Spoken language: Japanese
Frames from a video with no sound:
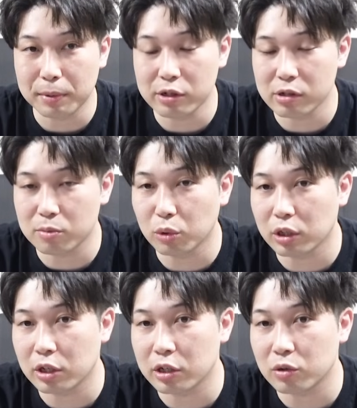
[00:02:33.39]
ペルセウス持っ
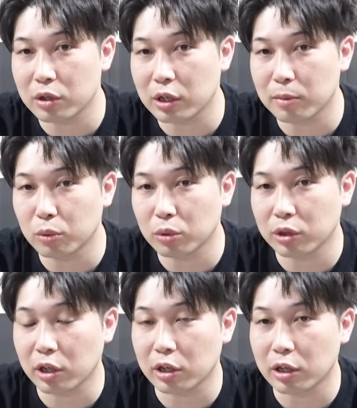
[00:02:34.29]
てない人はなんか持っと
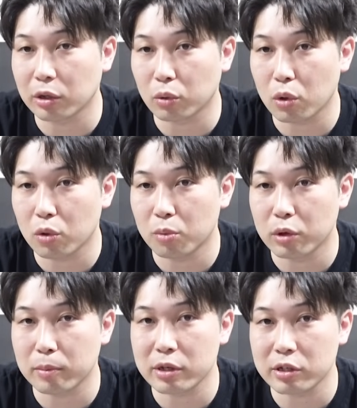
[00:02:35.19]
きたいかなと
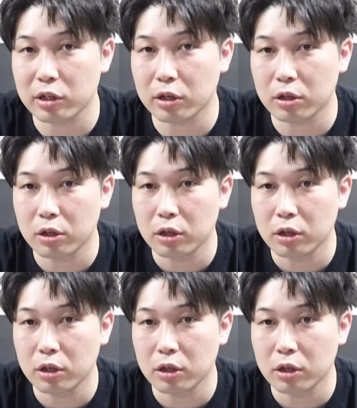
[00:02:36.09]
思いまして。